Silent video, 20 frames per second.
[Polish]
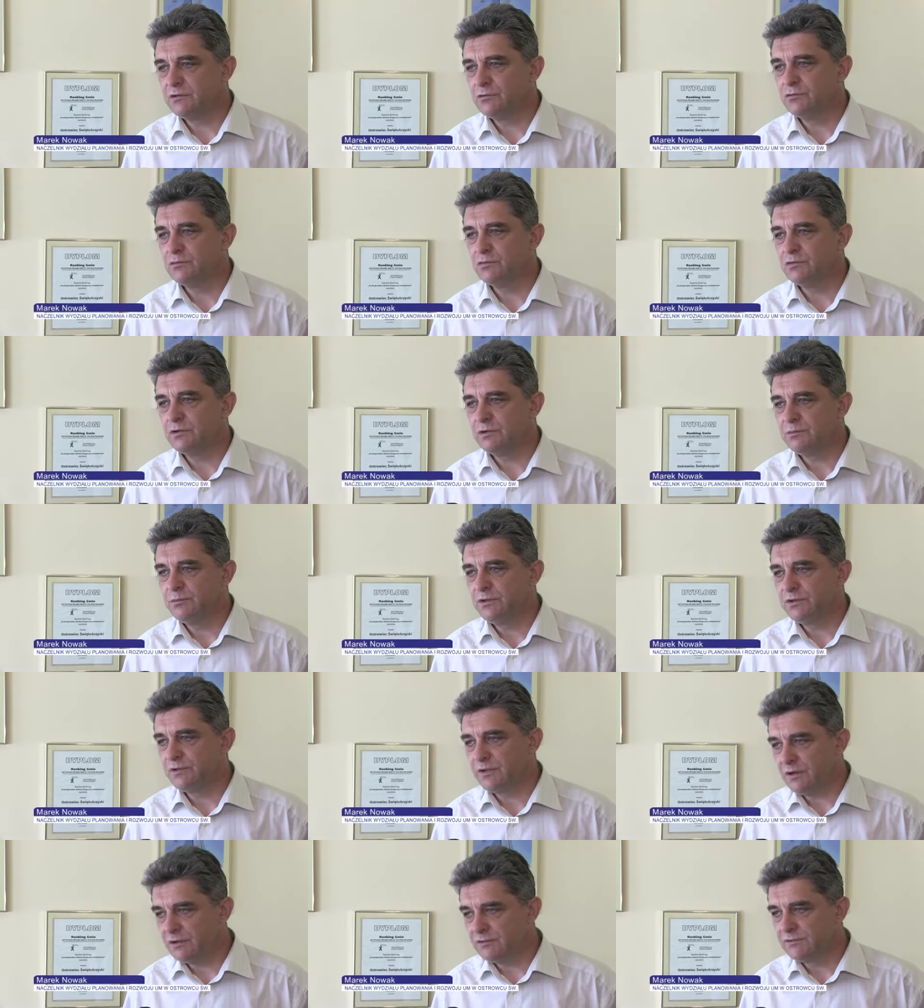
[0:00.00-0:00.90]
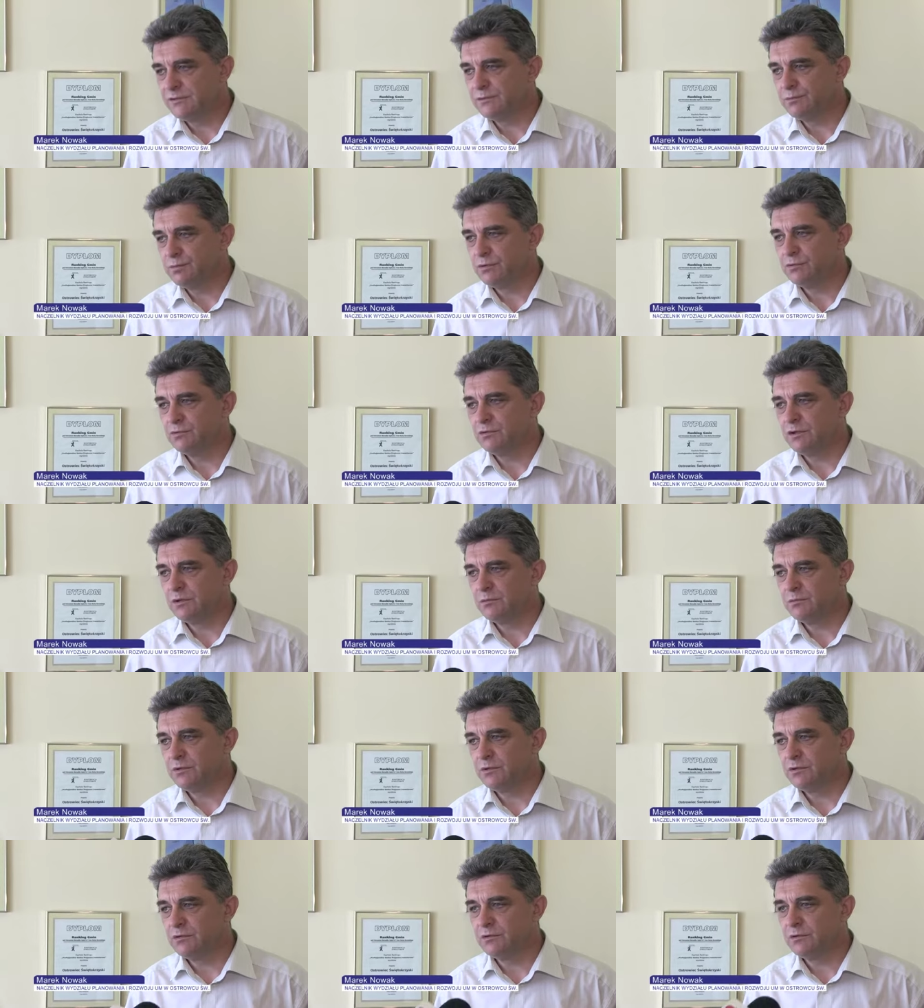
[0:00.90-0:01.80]
którymi teraz
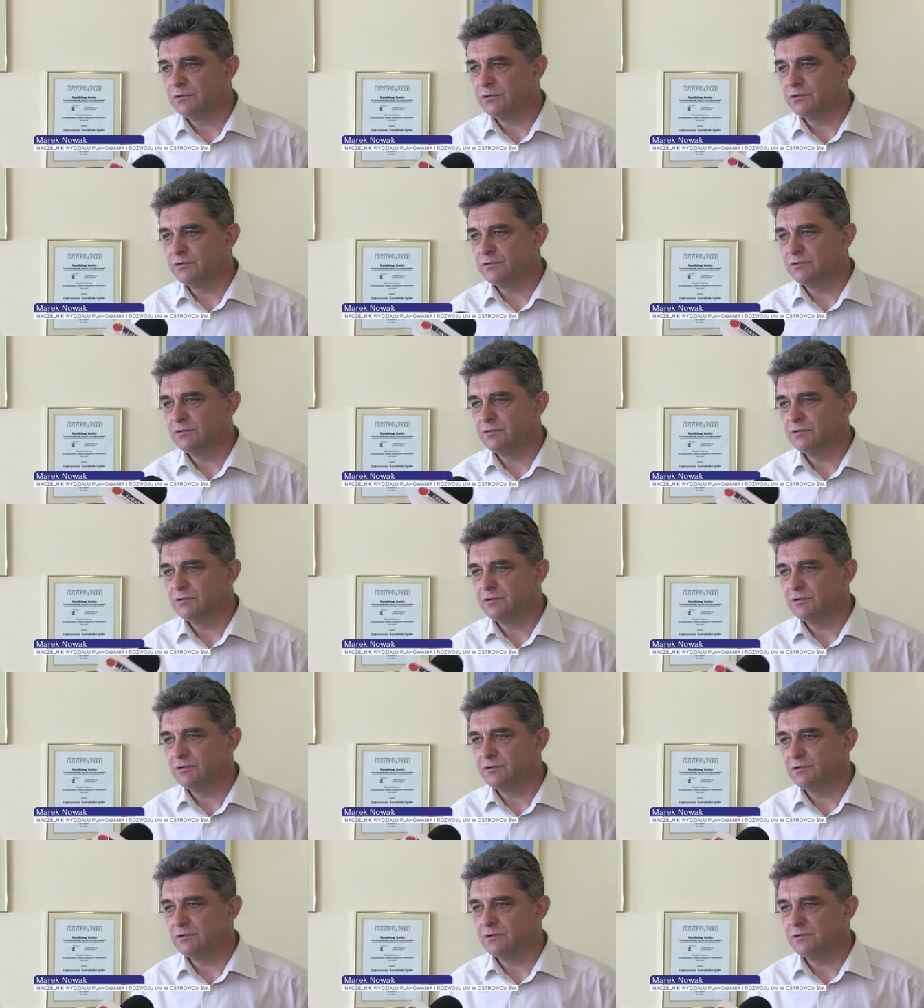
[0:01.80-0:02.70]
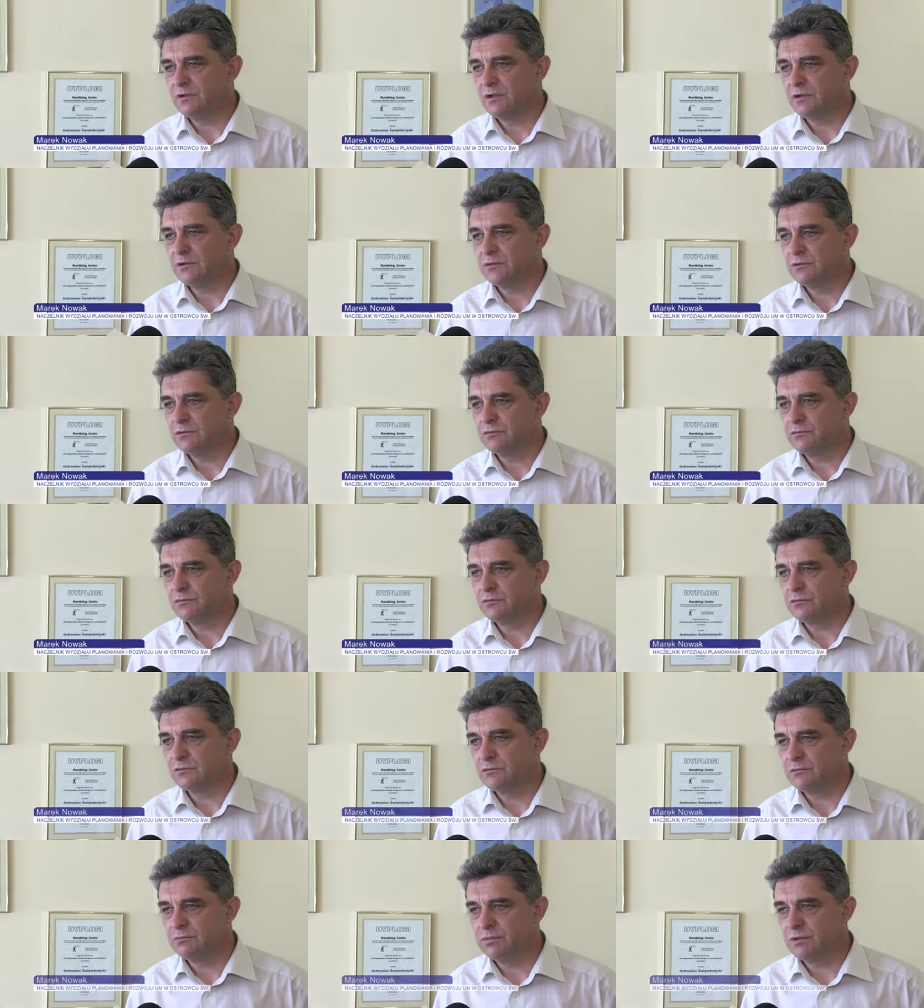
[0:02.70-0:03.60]
dysponujemy. To jest e, znany
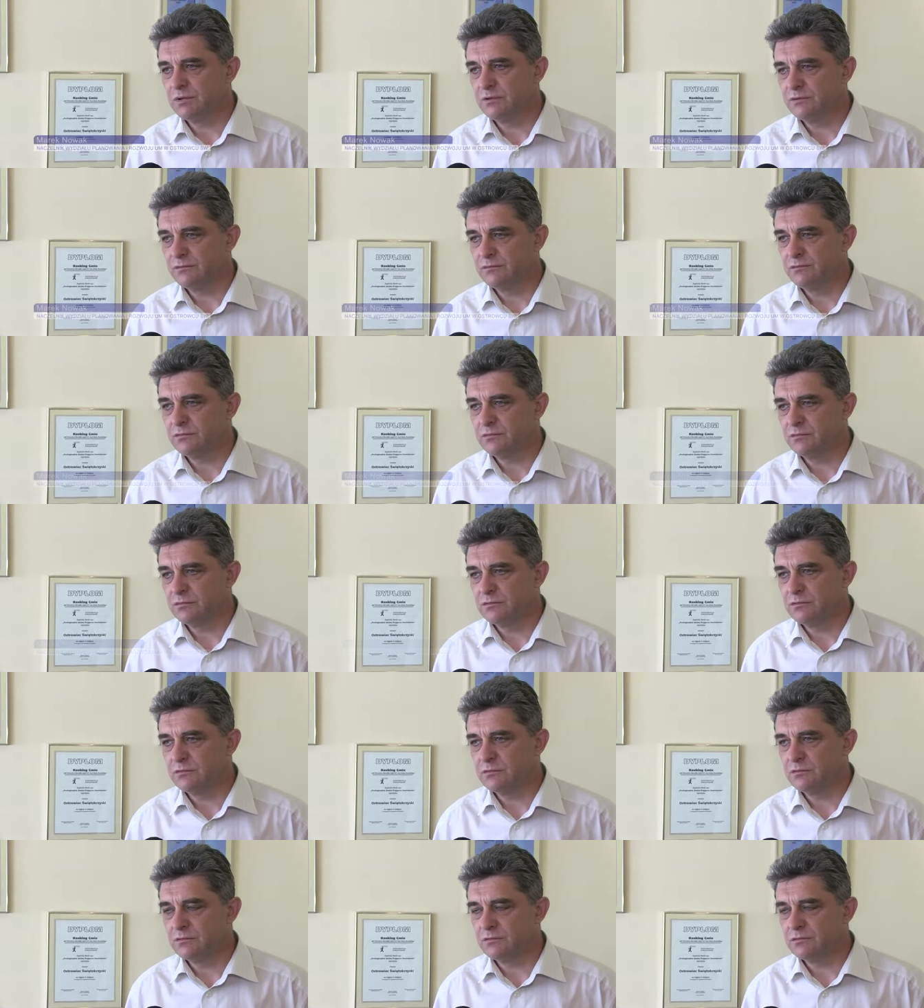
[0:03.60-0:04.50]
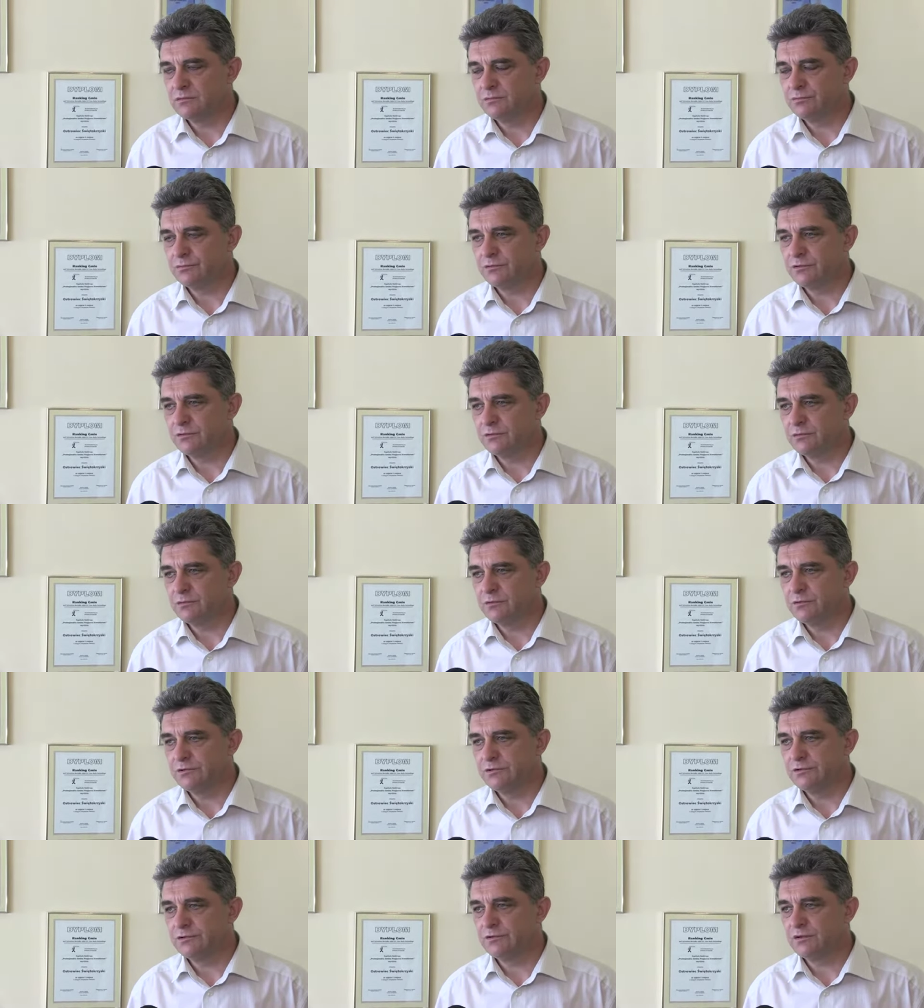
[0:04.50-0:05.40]
już e, Państwu grunt przy
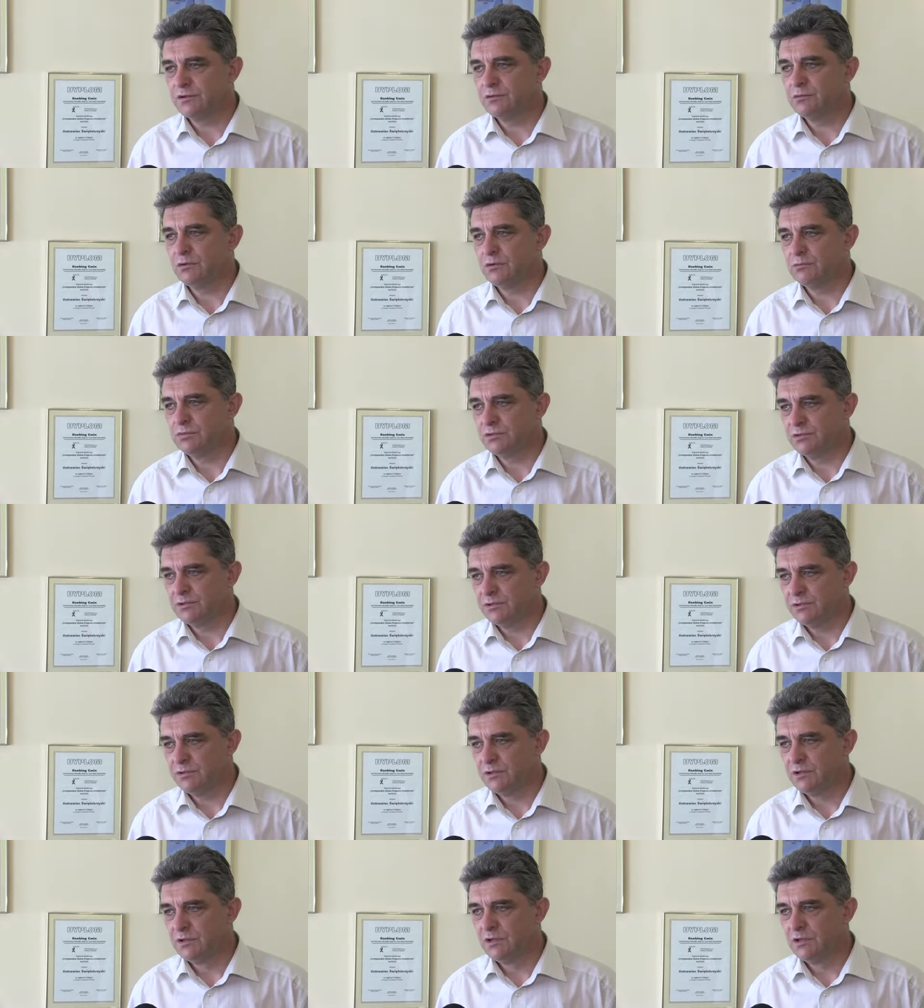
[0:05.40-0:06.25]
ulicy Zagłoby.